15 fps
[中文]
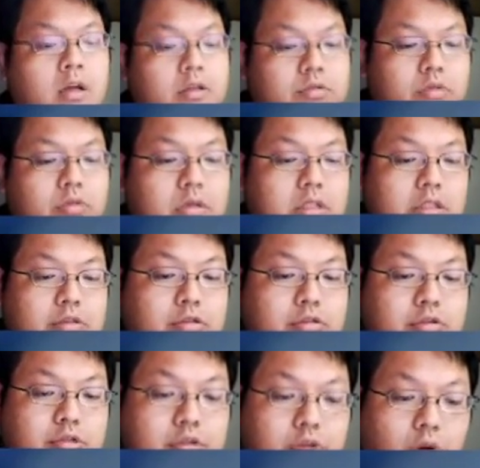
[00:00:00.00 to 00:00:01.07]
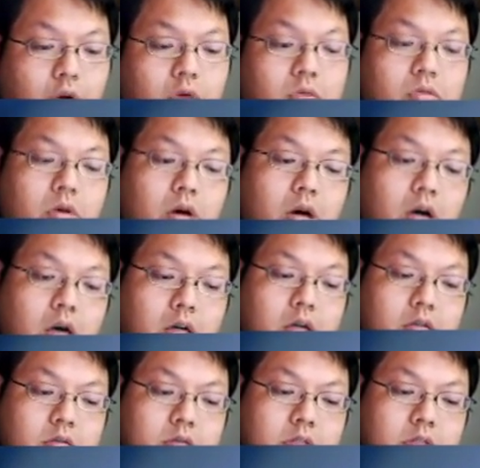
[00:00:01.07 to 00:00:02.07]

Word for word: 所以你去求啊，